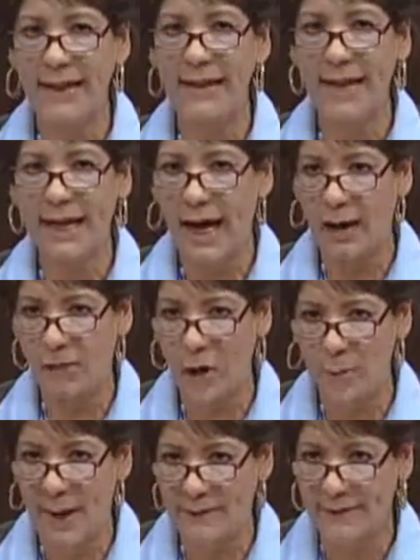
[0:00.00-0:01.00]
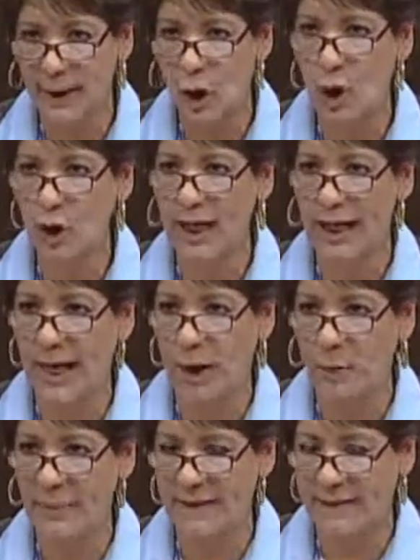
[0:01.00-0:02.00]
sí, de la formación de
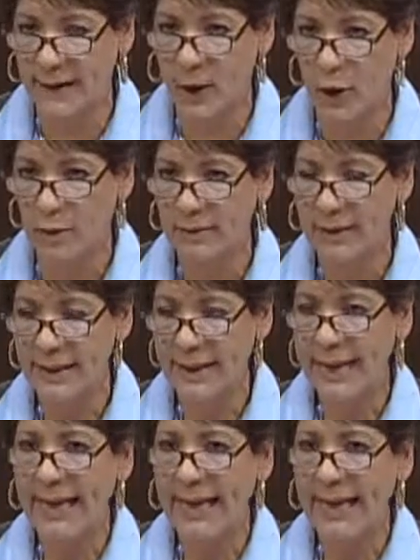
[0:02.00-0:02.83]
la comisión,